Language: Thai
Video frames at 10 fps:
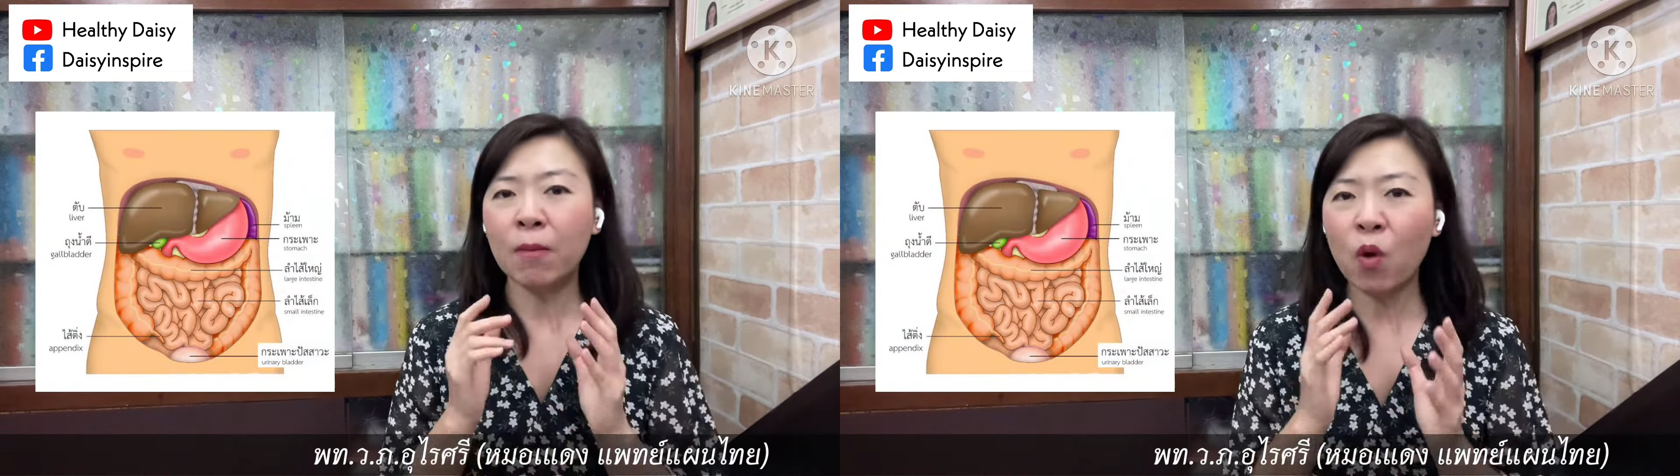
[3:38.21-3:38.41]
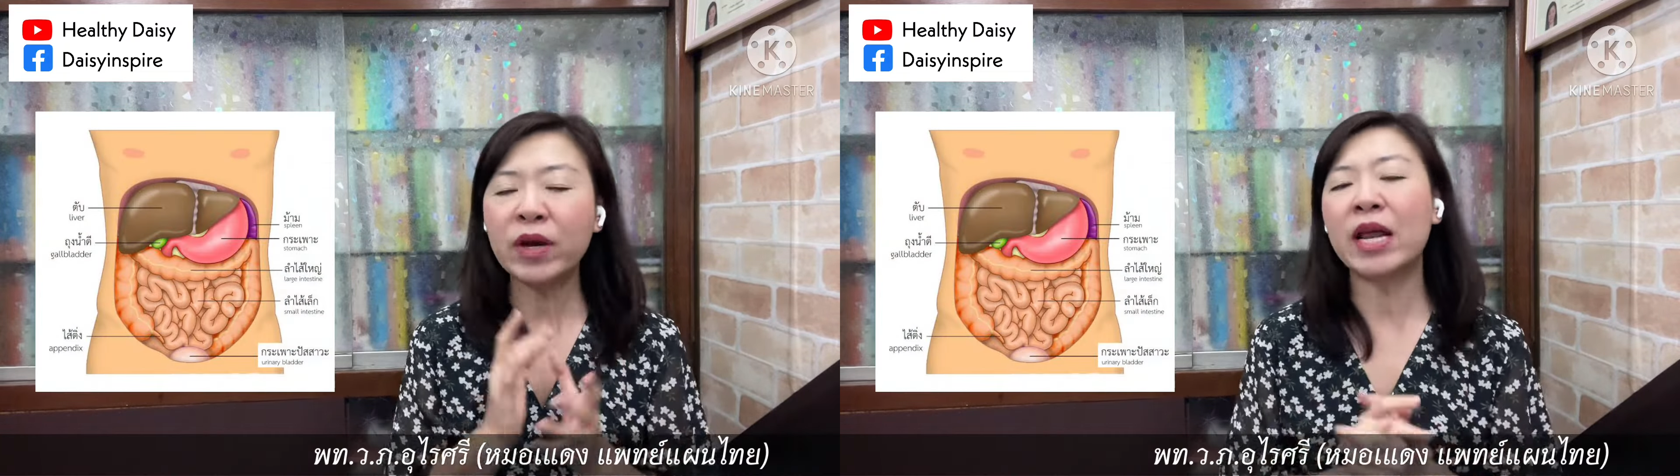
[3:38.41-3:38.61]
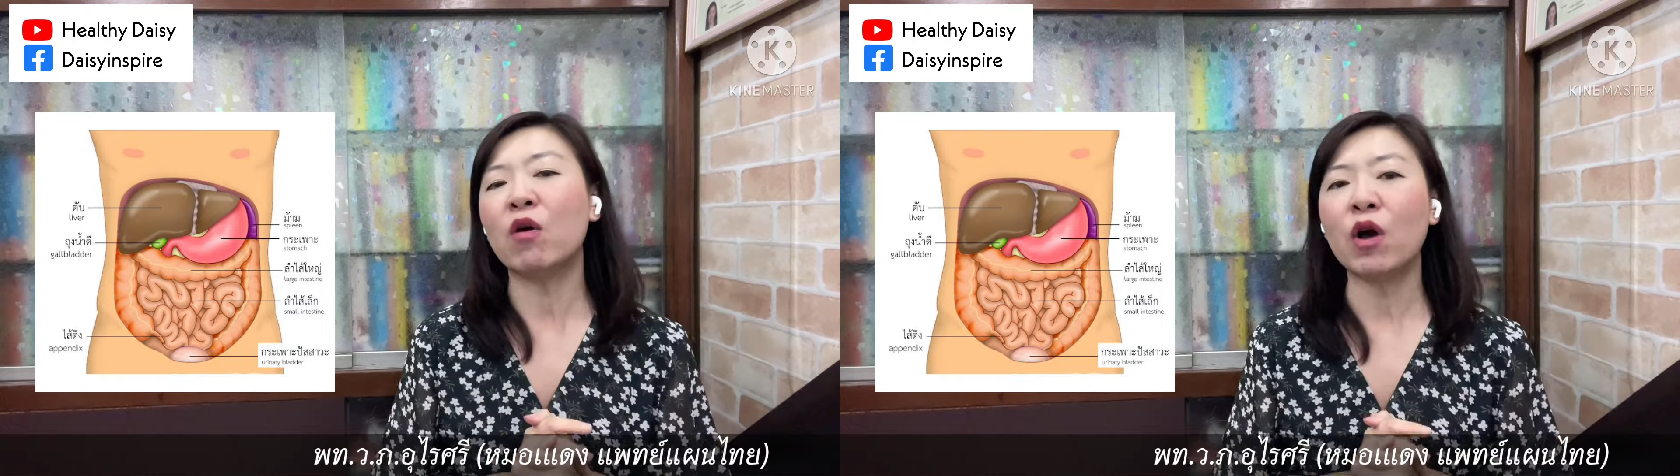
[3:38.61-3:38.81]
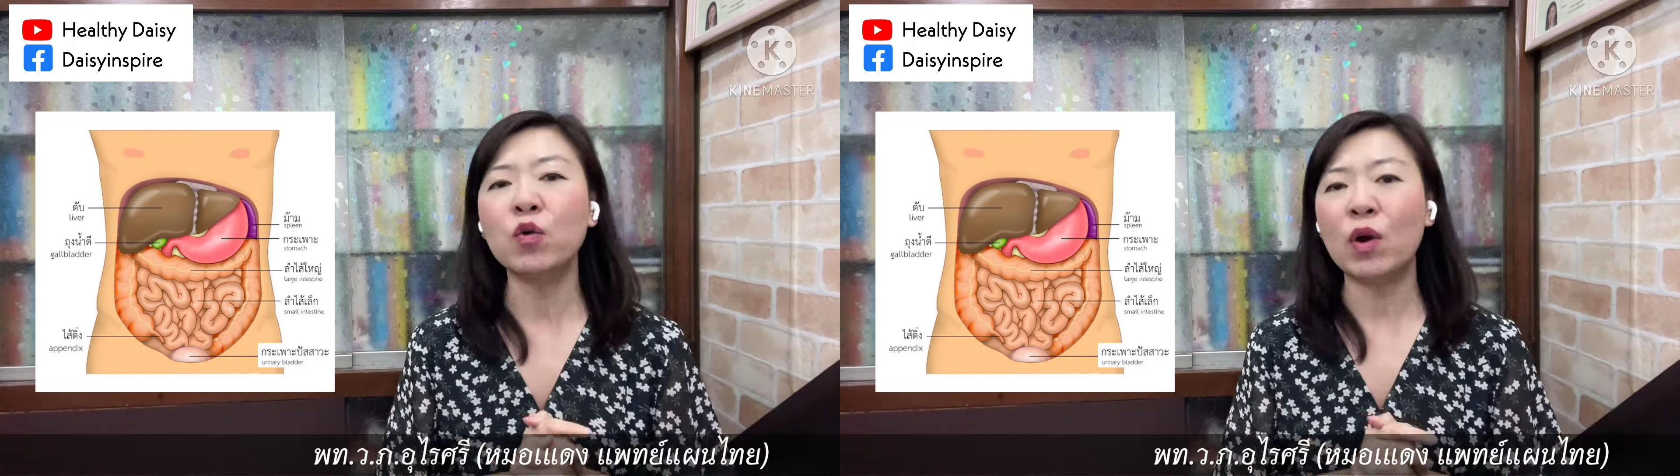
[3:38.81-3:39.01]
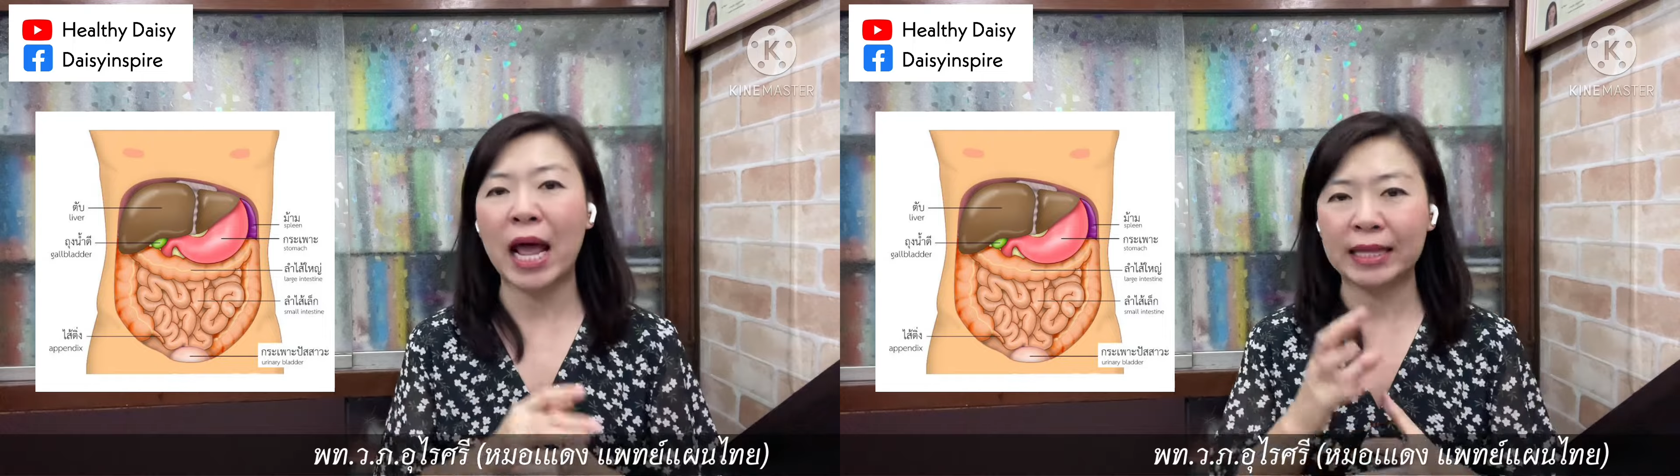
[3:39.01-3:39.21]
พวกนี้เราก็
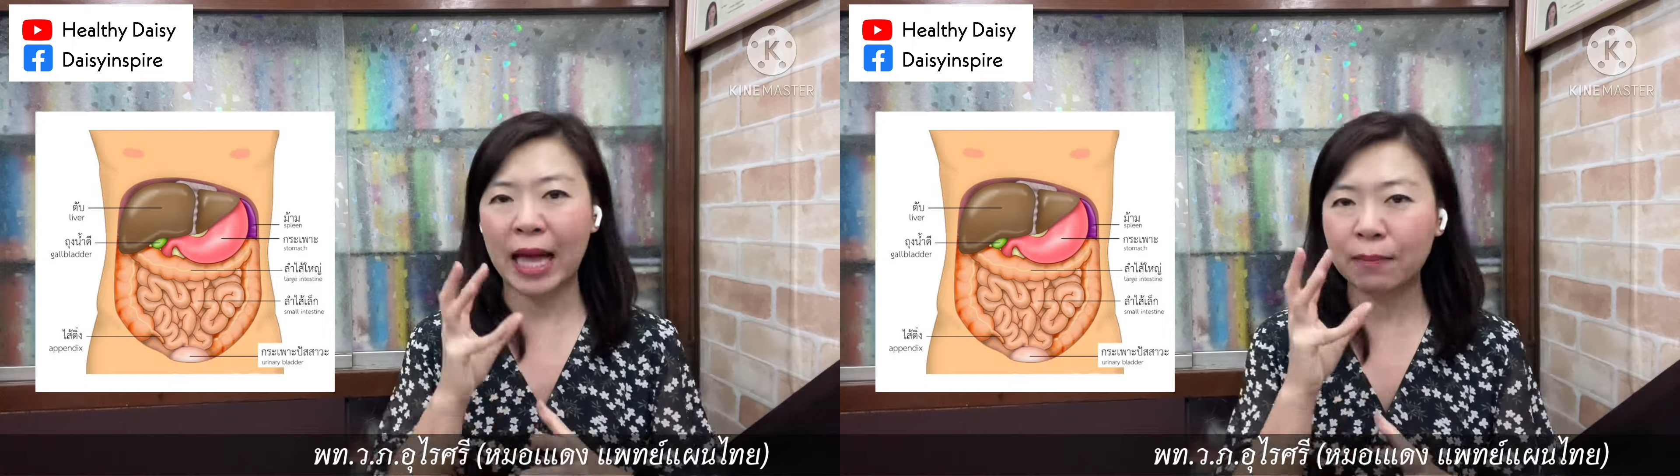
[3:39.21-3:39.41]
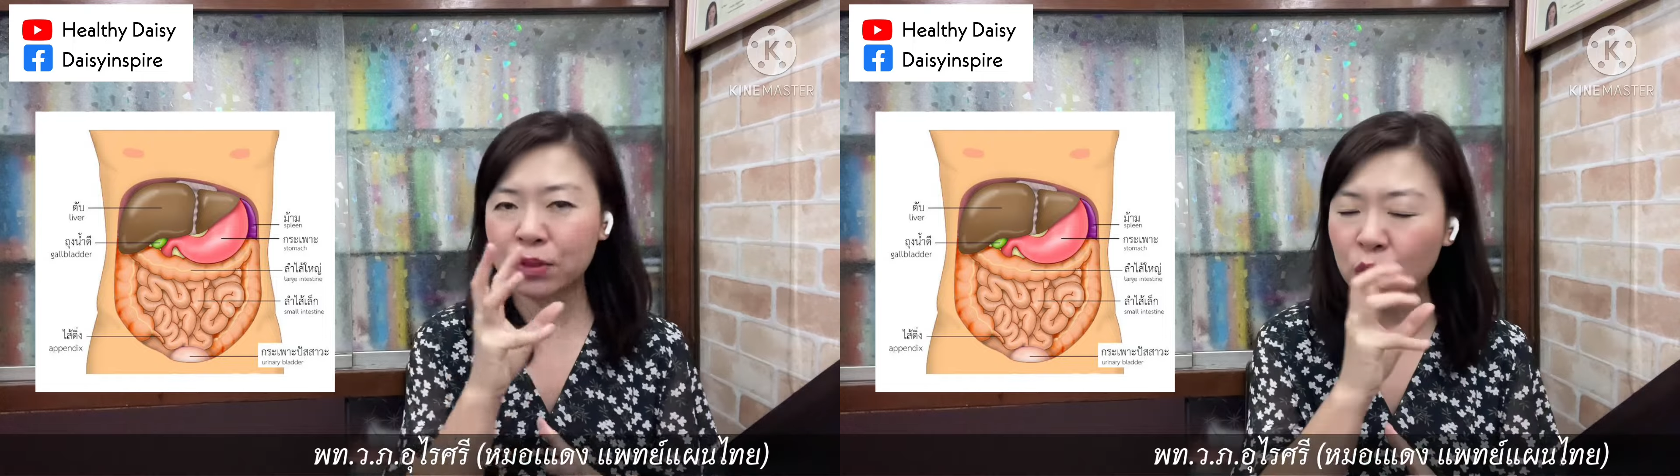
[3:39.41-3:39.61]
ดูแลตาม